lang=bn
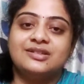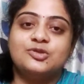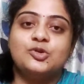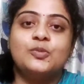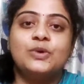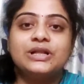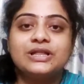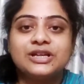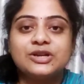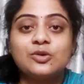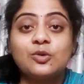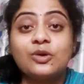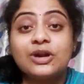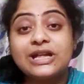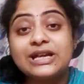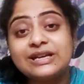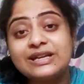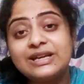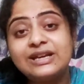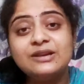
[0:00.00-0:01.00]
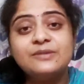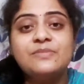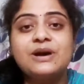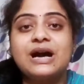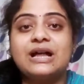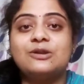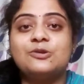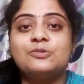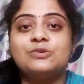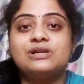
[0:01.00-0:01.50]
তোমাদের অনেকের
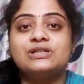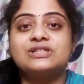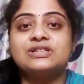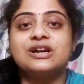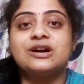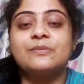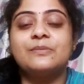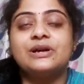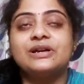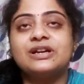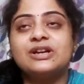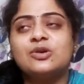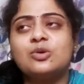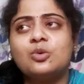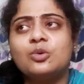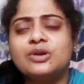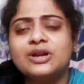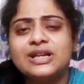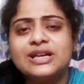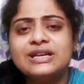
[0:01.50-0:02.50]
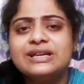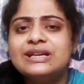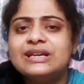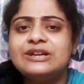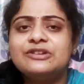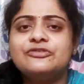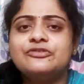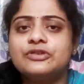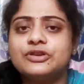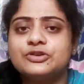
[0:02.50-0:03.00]
ভালোবাসা আমাকে অনেকে
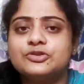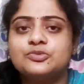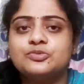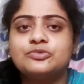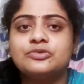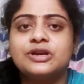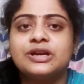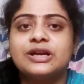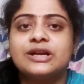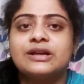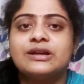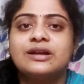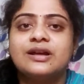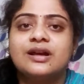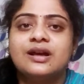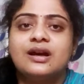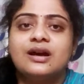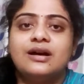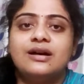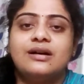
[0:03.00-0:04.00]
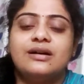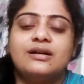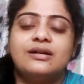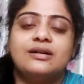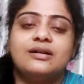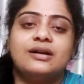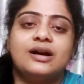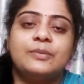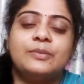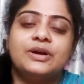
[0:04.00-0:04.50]
ফেসবুকে
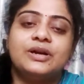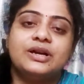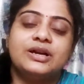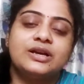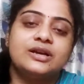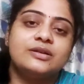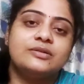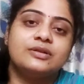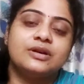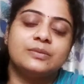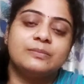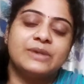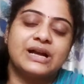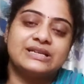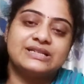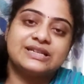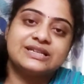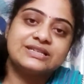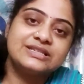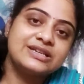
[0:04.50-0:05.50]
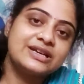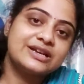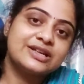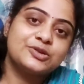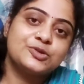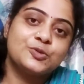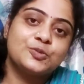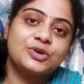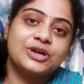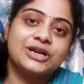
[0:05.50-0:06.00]
আমাকে মেসেঞ্জারে
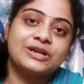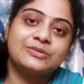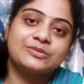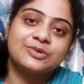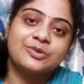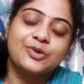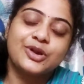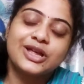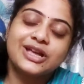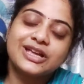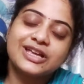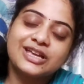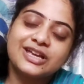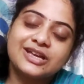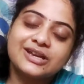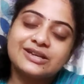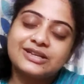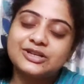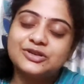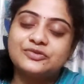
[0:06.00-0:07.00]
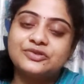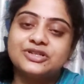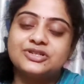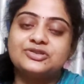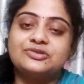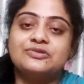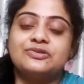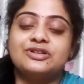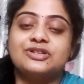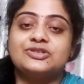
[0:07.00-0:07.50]
তোমরা অনেকে
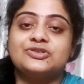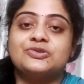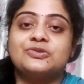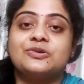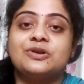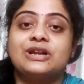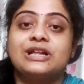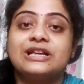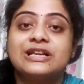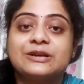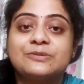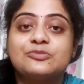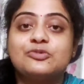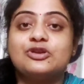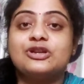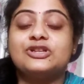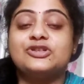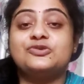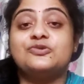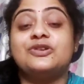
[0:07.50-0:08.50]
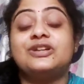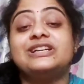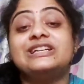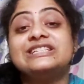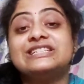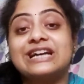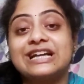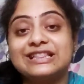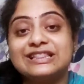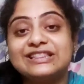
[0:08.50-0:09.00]
রিকোয়েস্ট করেছো অনেকে বলেছো অনেকে
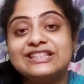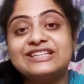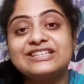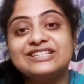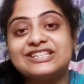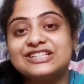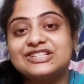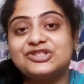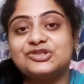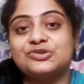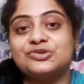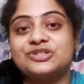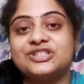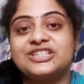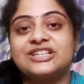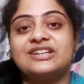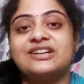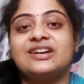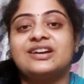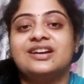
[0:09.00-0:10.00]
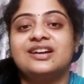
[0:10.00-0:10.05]
জানতে চেয়েছো যে